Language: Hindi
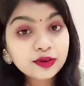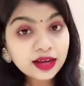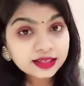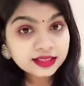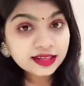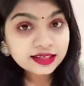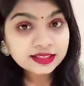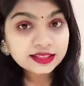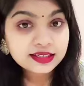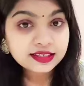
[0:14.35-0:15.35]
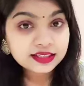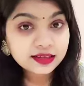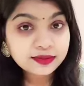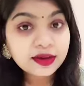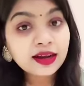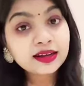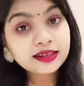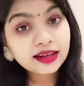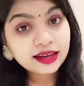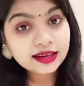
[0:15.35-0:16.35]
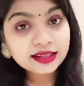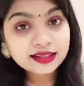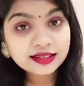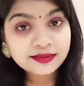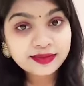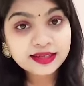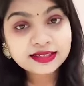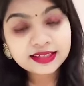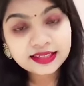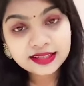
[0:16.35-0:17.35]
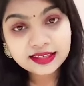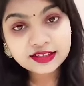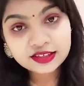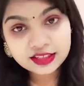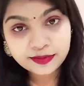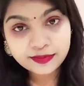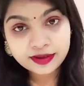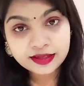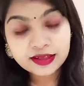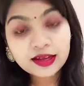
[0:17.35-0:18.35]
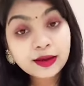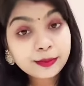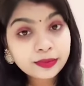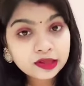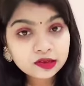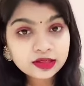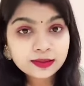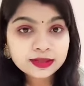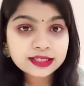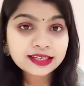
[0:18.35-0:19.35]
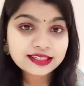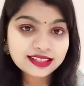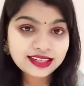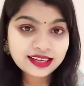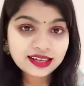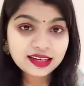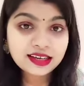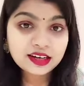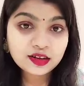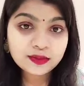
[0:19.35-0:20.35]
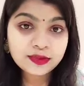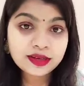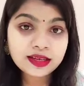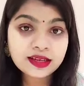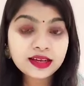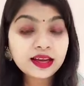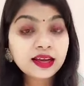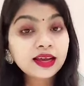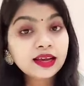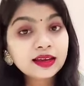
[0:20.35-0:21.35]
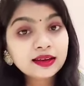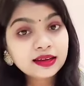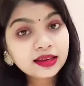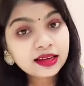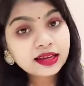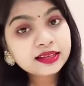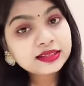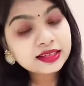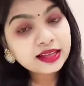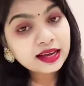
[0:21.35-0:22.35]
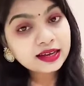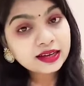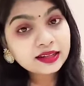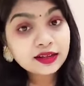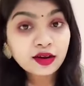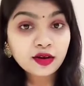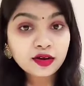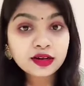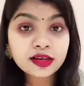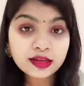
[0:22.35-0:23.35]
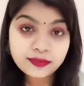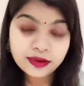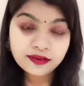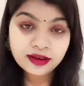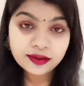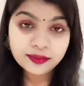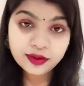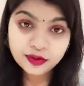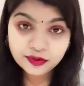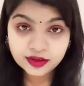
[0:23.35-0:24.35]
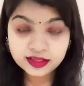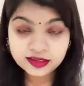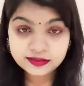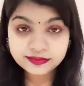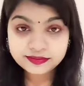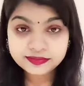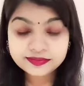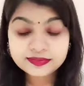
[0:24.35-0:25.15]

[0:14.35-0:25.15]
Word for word: गुरु घासीदास जी का जन्म 18 दिसंबर सत्रह छप्पन बलौदाबाजार जिले के गिरौदपुरी के एक साधारण और गरीब परिवार में हुआ था